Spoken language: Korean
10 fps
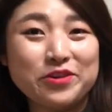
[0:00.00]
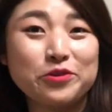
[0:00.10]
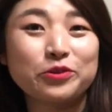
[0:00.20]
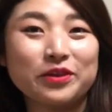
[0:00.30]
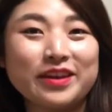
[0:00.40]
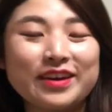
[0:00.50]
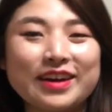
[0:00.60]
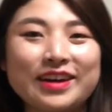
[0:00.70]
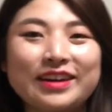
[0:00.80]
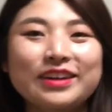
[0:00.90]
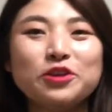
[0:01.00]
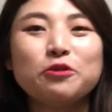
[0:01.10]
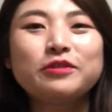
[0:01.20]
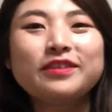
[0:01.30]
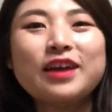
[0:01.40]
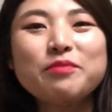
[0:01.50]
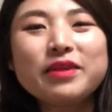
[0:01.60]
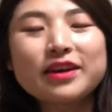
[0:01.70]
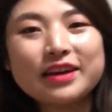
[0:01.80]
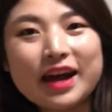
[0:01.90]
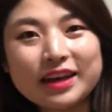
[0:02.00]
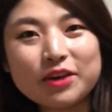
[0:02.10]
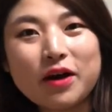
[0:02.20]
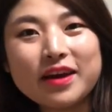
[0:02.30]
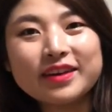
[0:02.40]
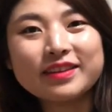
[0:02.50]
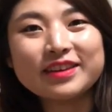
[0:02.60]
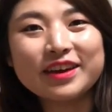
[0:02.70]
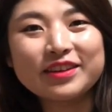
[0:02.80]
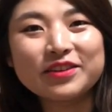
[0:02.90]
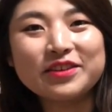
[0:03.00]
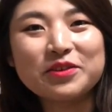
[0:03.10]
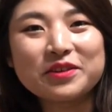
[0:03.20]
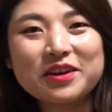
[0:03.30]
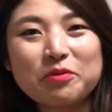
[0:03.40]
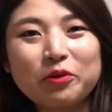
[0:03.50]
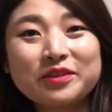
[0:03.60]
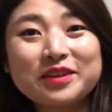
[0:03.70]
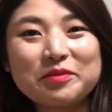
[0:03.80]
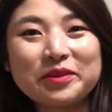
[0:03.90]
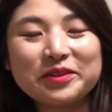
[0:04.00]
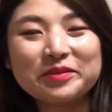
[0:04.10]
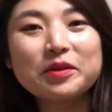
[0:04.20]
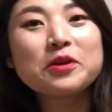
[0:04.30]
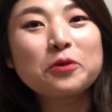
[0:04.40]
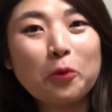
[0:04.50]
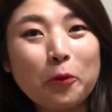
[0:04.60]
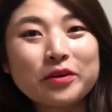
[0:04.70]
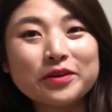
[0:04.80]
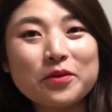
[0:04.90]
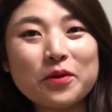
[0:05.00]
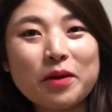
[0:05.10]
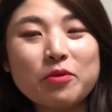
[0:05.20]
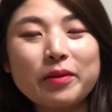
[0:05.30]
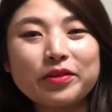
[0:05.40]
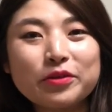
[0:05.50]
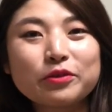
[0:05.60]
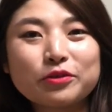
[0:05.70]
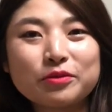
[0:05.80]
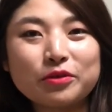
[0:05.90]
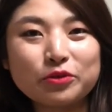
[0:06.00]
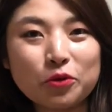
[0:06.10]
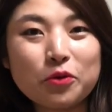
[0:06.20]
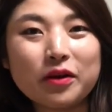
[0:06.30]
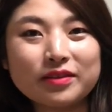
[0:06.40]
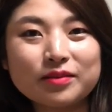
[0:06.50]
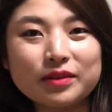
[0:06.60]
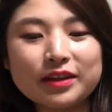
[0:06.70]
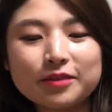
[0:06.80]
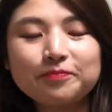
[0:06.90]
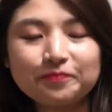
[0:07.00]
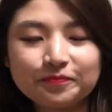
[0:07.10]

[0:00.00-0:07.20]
아니어도 되니까 혹시 삼익 악기 관계자님께서 이 영상을 보셨다면은꼭 그런 거 한번 만들어 주시면 좋을 것 같습니다